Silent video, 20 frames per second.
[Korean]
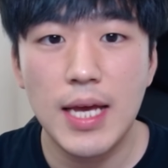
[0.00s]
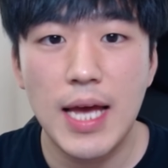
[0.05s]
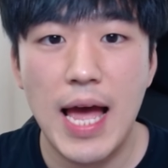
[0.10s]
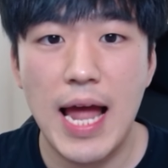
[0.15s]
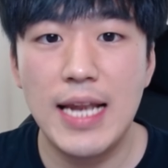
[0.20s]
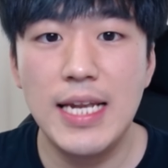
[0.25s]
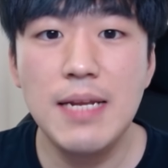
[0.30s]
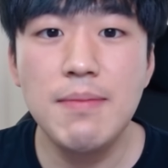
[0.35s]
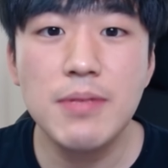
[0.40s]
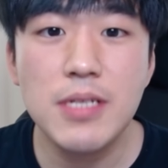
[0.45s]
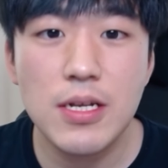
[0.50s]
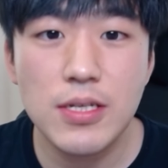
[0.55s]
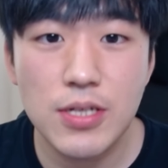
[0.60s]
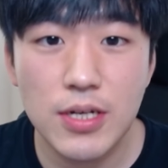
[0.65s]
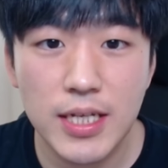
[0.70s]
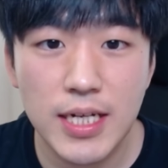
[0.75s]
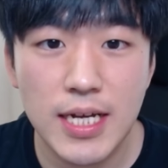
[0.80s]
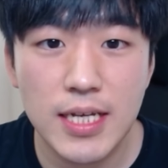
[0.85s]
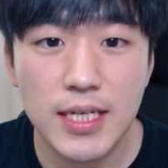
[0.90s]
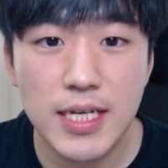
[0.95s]
알림
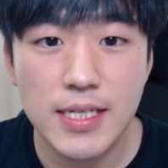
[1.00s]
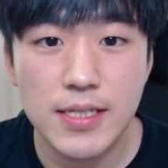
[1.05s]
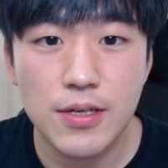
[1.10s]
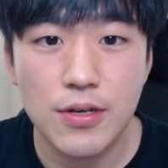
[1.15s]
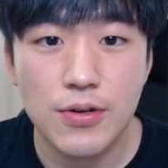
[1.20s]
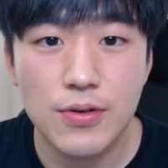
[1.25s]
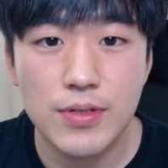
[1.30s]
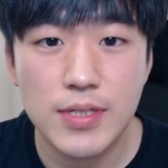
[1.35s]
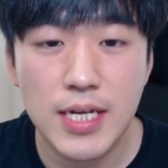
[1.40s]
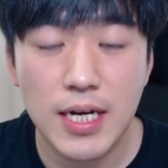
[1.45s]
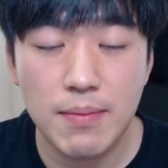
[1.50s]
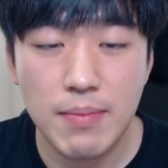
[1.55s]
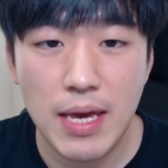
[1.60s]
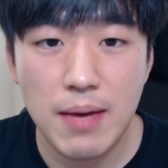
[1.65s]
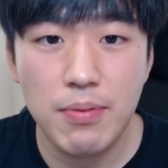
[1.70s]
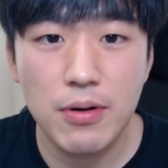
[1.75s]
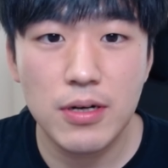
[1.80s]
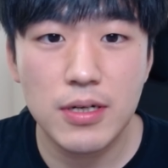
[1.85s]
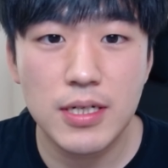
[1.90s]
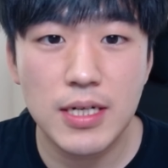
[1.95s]
설정이라는 게 있어요. 제가
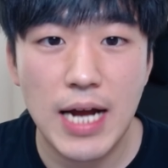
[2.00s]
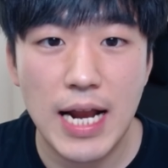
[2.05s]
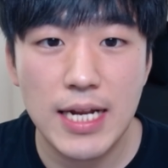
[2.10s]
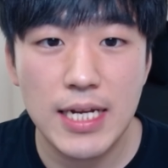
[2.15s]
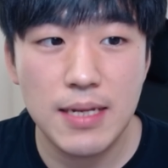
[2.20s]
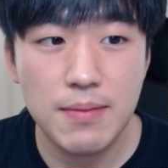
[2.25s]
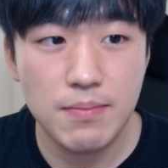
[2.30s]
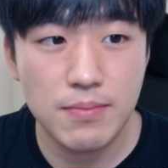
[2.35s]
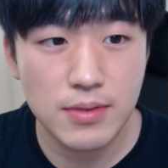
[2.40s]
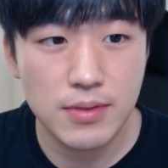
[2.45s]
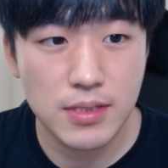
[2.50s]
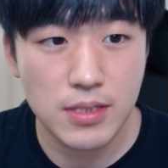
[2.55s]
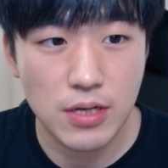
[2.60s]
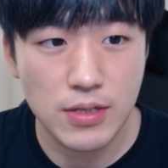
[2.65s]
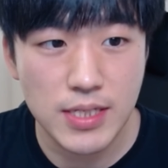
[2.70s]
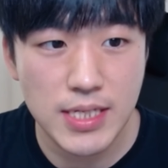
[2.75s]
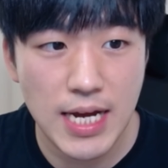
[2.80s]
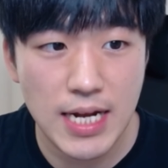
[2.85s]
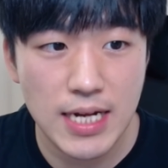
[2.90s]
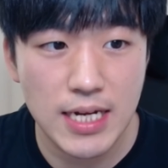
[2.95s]
매번 그 알림
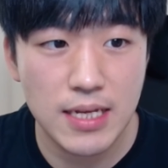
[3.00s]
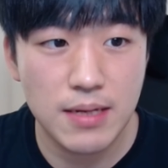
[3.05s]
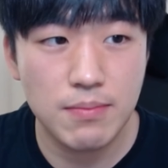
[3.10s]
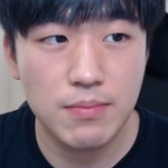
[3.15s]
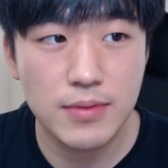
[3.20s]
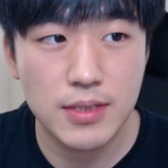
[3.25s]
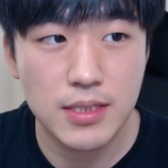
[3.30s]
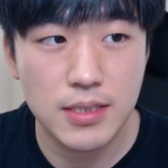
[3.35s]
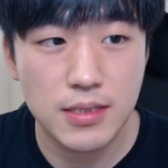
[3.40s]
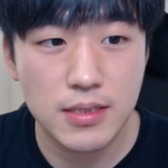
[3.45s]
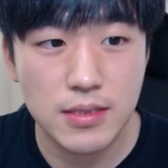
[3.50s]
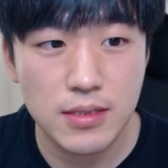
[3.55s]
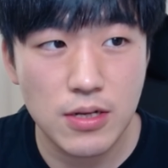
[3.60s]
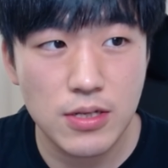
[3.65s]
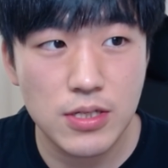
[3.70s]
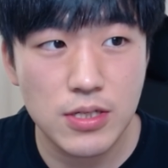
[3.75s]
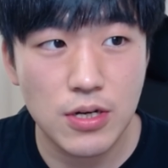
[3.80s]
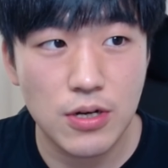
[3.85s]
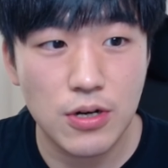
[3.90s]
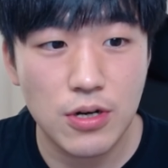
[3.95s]
전체 알림 그
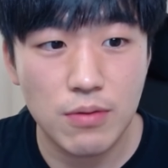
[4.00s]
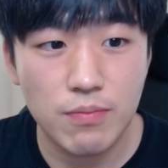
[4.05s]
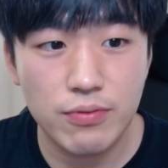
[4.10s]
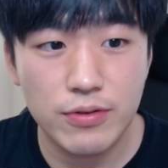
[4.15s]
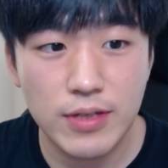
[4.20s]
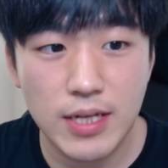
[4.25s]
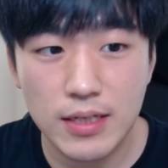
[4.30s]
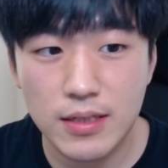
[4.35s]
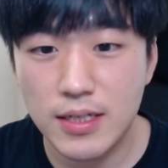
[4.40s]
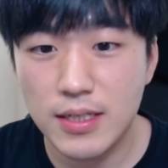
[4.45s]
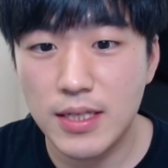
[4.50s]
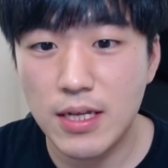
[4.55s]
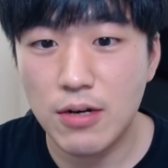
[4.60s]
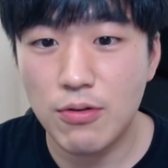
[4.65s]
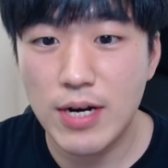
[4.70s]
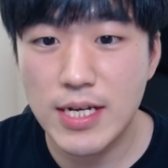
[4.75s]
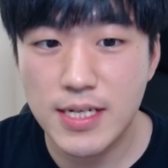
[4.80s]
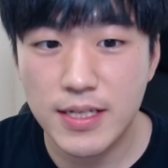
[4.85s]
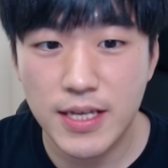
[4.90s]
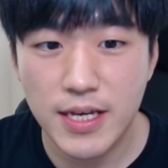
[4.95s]
설정 부탁드린다고
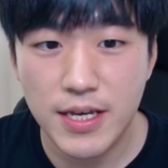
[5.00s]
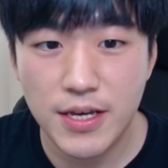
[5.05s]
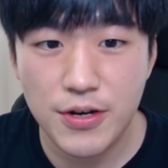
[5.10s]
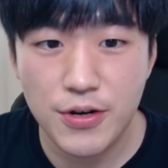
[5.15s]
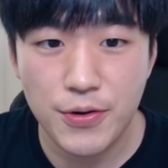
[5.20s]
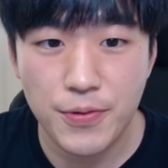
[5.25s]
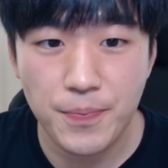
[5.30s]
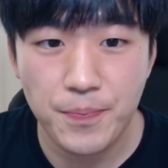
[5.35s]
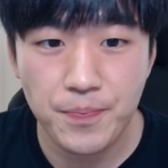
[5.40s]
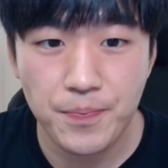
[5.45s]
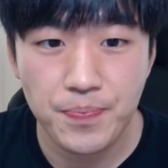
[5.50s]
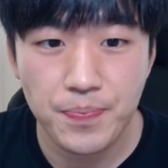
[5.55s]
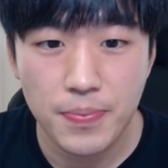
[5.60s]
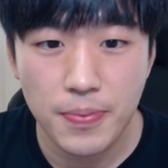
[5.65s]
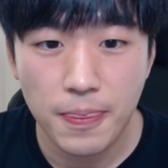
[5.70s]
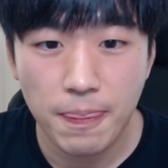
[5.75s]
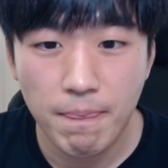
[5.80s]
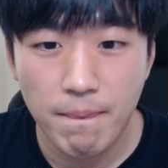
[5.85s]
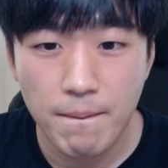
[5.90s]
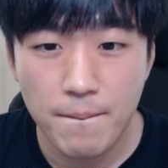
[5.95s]
하잖아요.
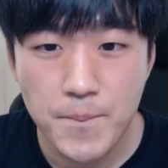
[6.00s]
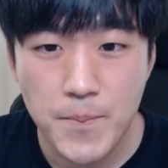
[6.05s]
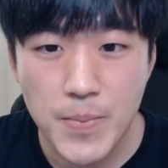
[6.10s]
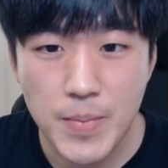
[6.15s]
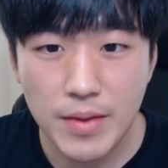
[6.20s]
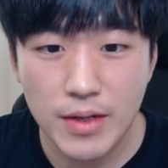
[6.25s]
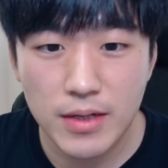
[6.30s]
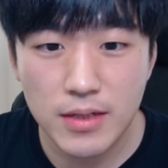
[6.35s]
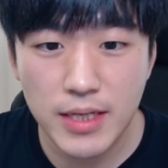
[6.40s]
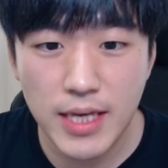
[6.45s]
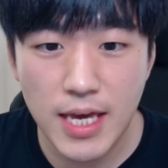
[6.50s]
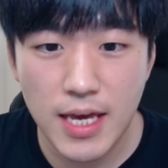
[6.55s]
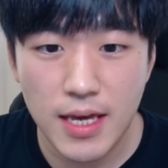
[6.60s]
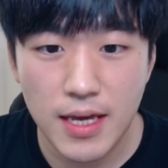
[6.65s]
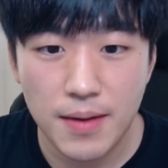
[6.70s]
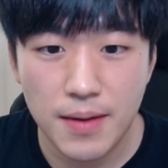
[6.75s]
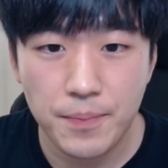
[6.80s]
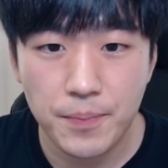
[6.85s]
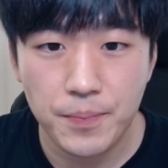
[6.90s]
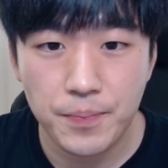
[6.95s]
그게